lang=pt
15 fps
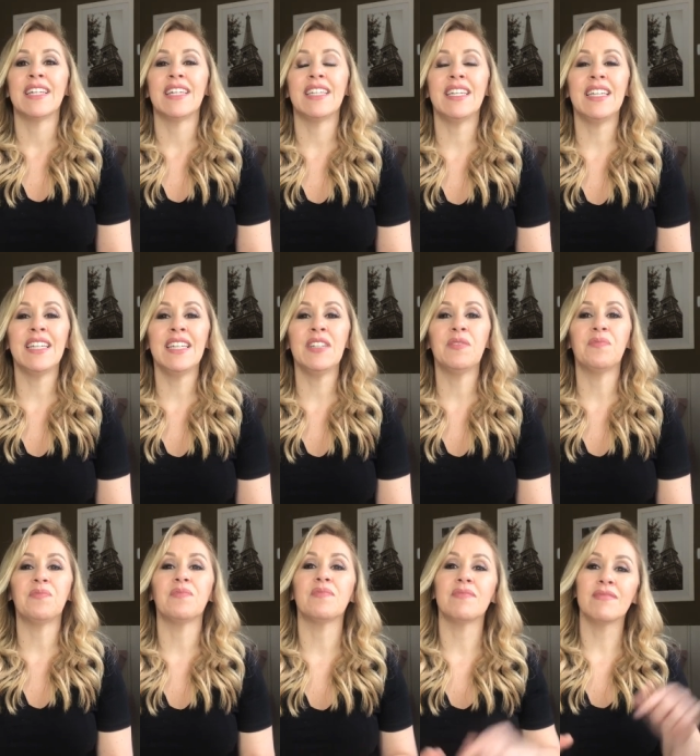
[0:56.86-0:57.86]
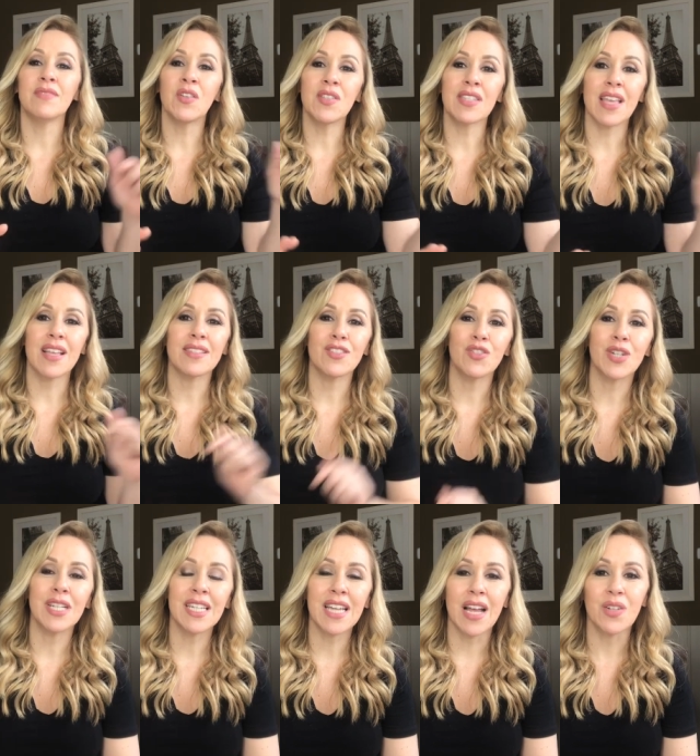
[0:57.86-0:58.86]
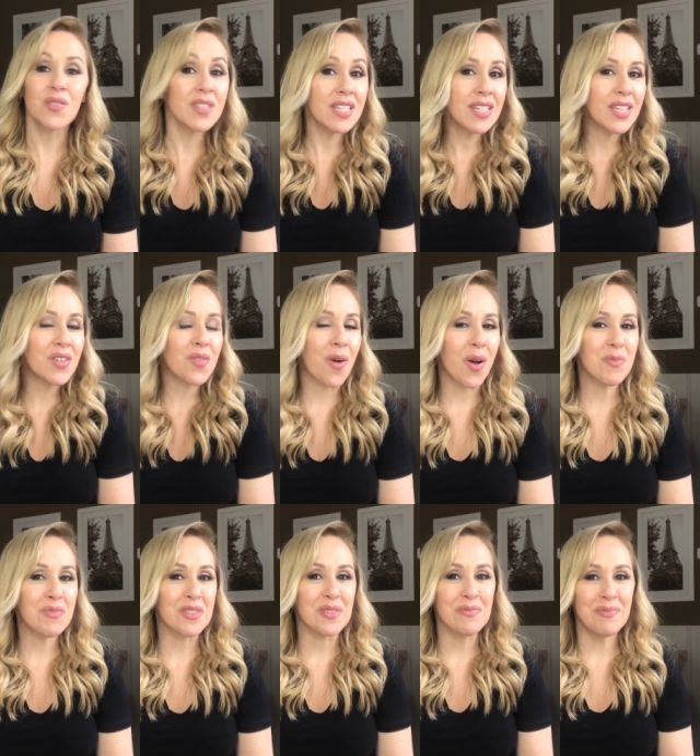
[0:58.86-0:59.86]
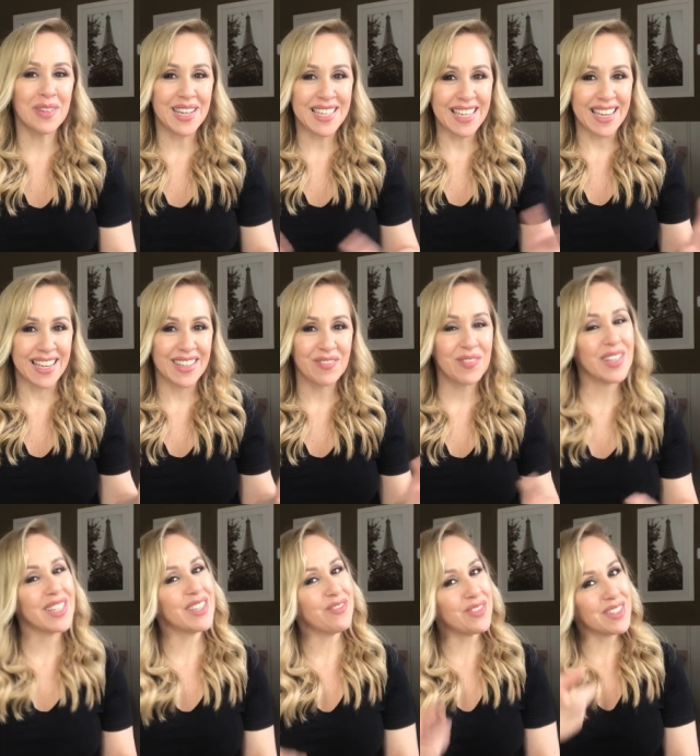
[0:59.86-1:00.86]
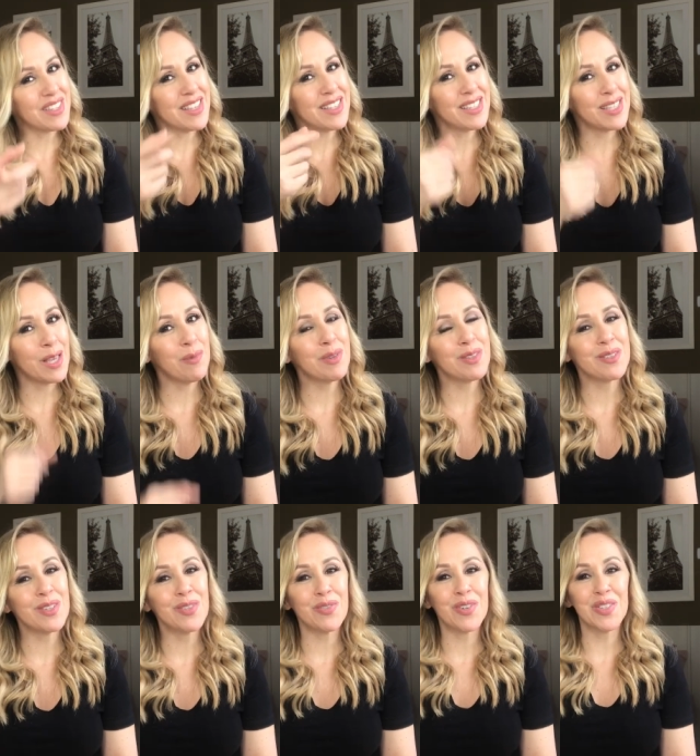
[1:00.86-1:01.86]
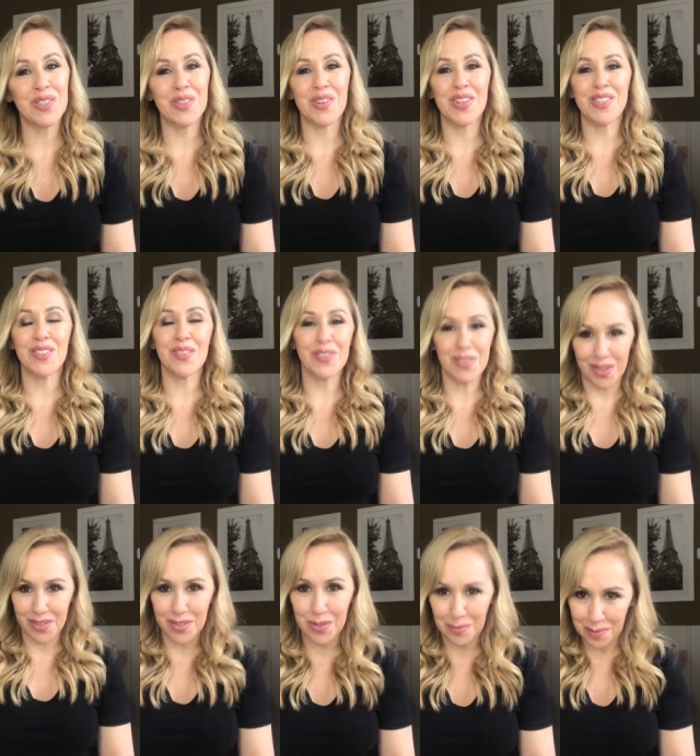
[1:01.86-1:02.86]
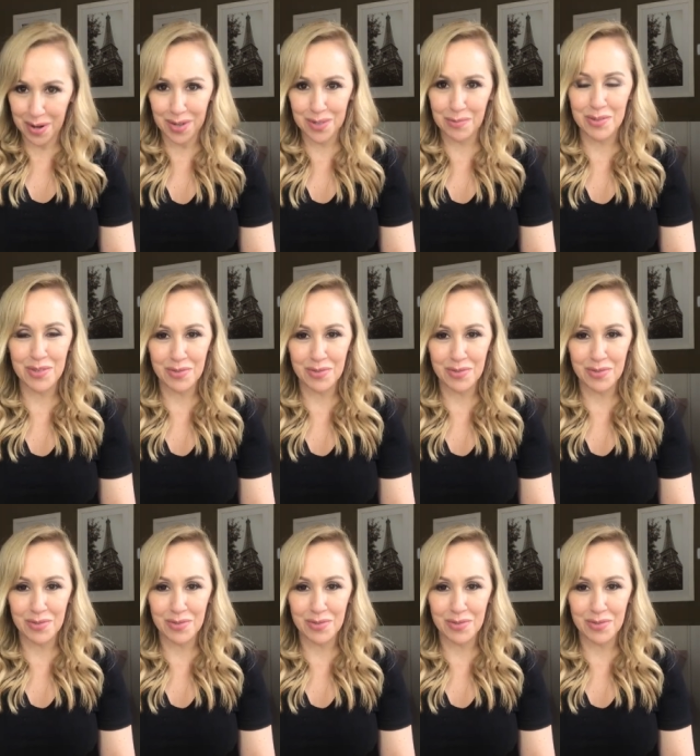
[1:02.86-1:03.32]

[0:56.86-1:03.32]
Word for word: E não esquece de clicar no sininho, óbvio, para quê? Para que você receba as notificações dos nossos próximos